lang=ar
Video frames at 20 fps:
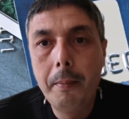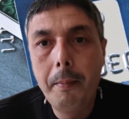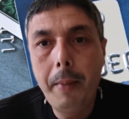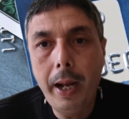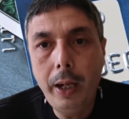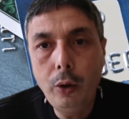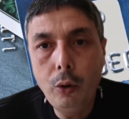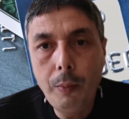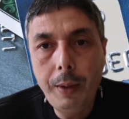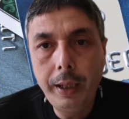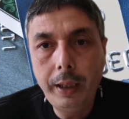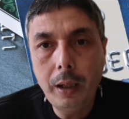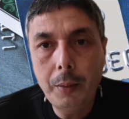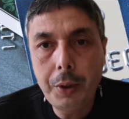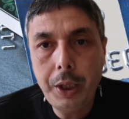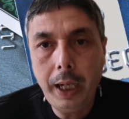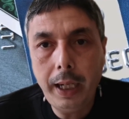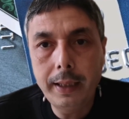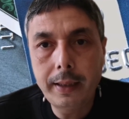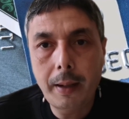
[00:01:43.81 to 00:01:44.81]
ما عنده ما يدير
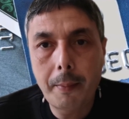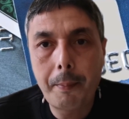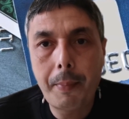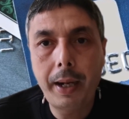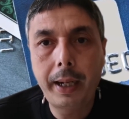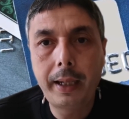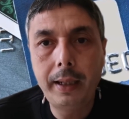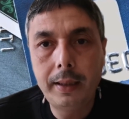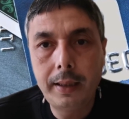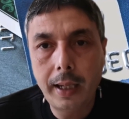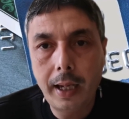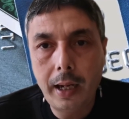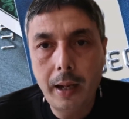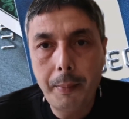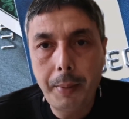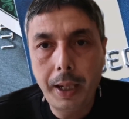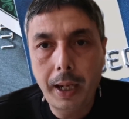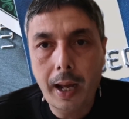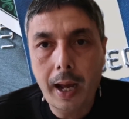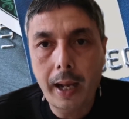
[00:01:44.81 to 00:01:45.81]
شي حساب بنكي
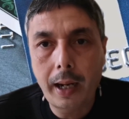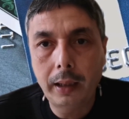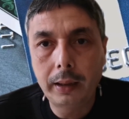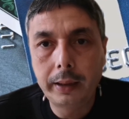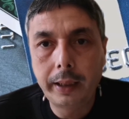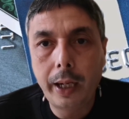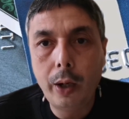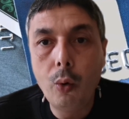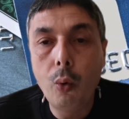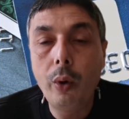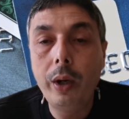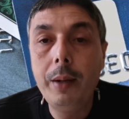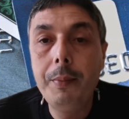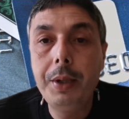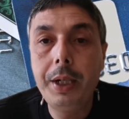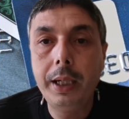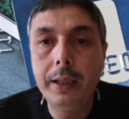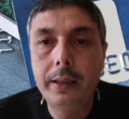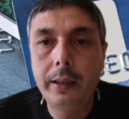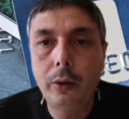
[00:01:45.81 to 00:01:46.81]
سلبي الغرض ديالو
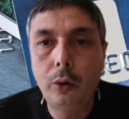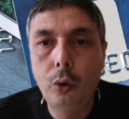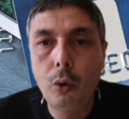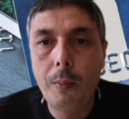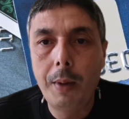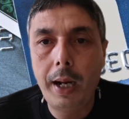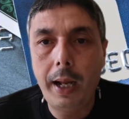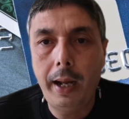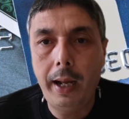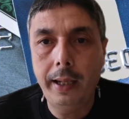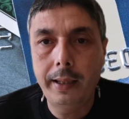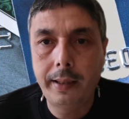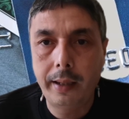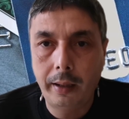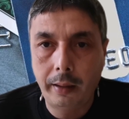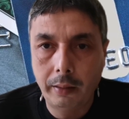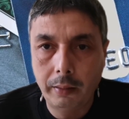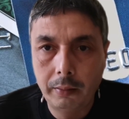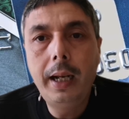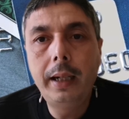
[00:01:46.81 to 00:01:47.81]
يمشي يسدو من
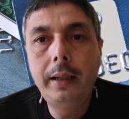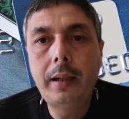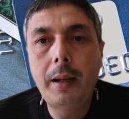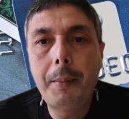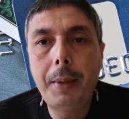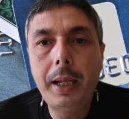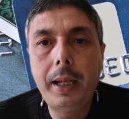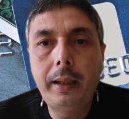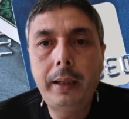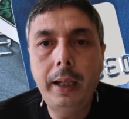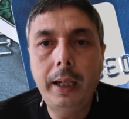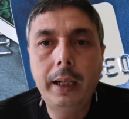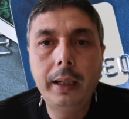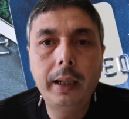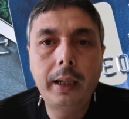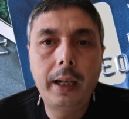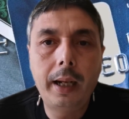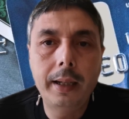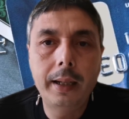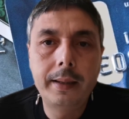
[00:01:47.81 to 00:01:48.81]
الاحسن الا انت ميكتي
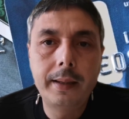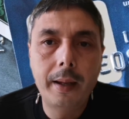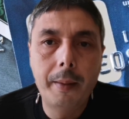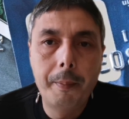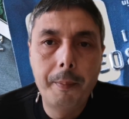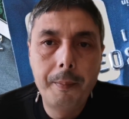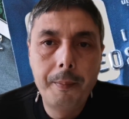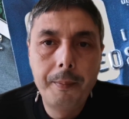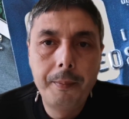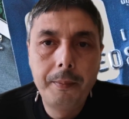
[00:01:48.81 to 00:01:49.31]
على ذاك الحساب